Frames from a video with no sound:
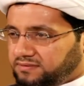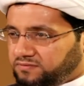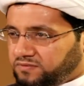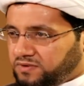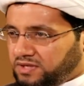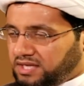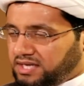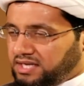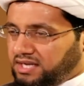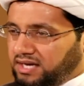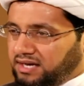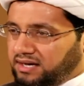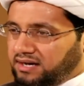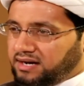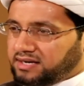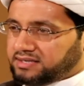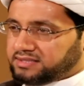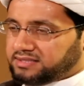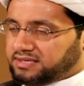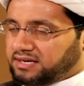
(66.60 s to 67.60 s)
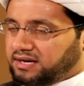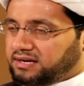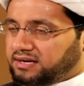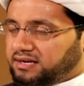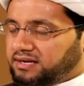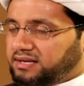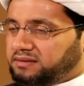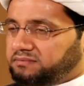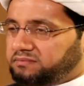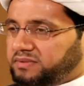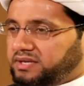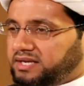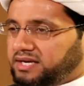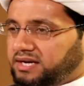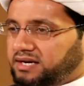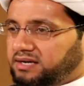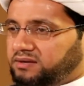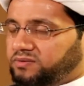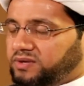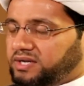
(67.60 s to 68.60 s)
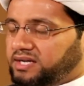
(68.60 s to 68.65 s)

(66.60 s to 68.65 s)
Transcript: في الحاق سائر الانبياء